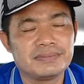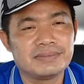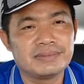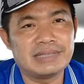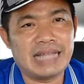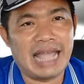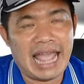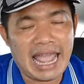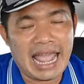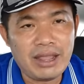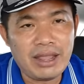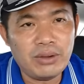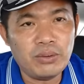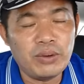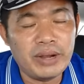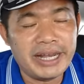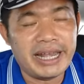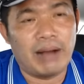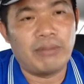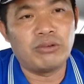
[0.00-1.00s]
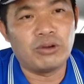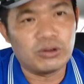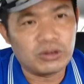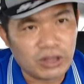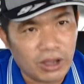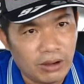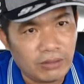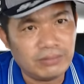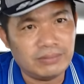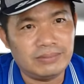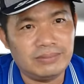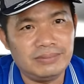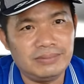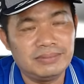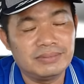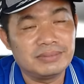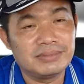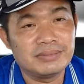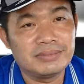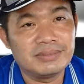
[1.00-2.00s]
để quy động nguồn vốn
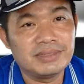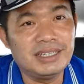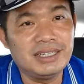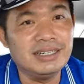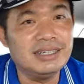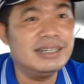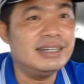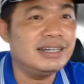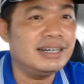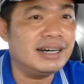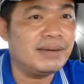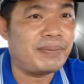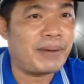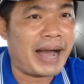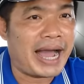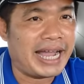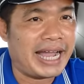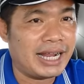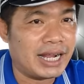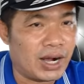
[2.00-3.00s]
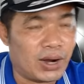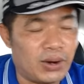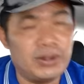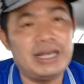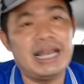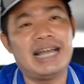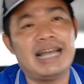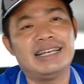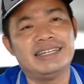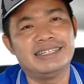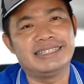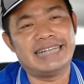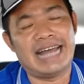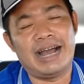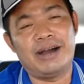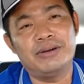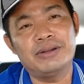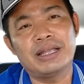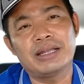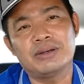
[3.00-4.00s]
chưa phải gọi là lừa
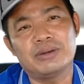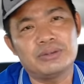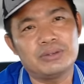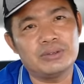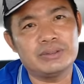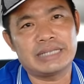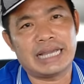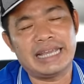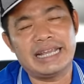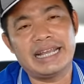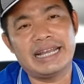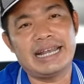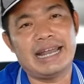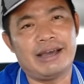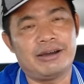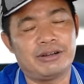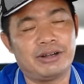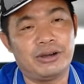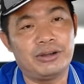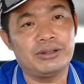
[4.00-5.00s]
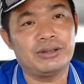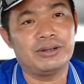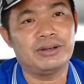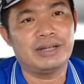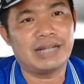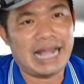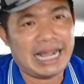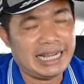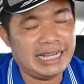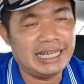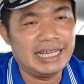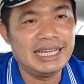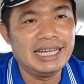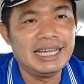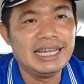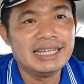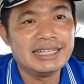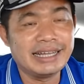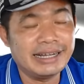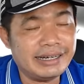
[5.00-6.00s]
đảo các cô chú anh chị cái nào nói cho nó ngay
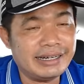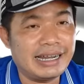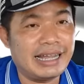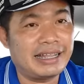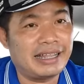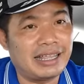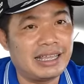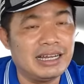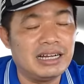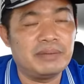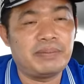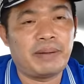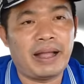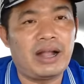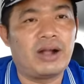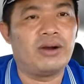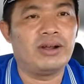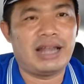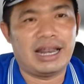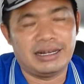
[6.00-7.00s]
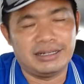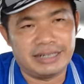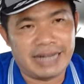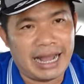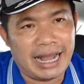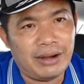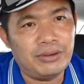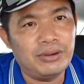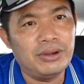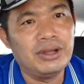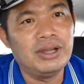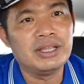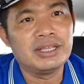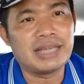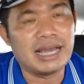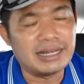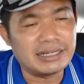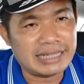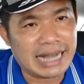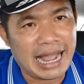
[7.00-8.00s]
tức là chưa phải gọi là lừa đảo
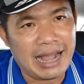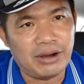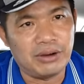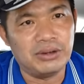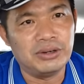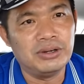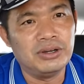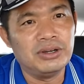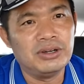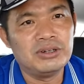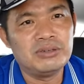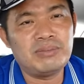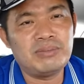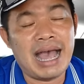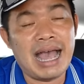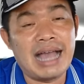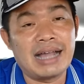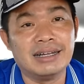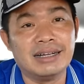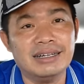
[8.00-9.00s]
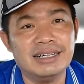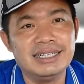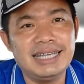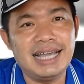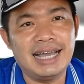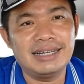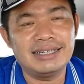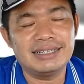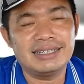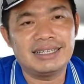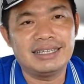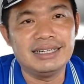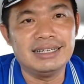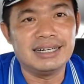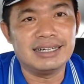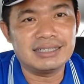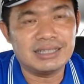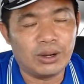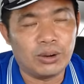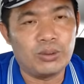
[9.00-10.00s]
chừng nào mà người dân
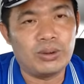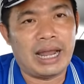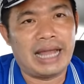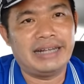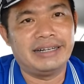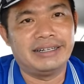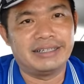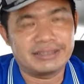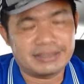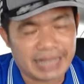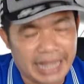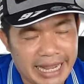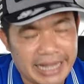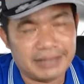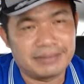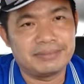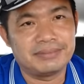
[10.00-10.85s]
chưa thu lại được tiền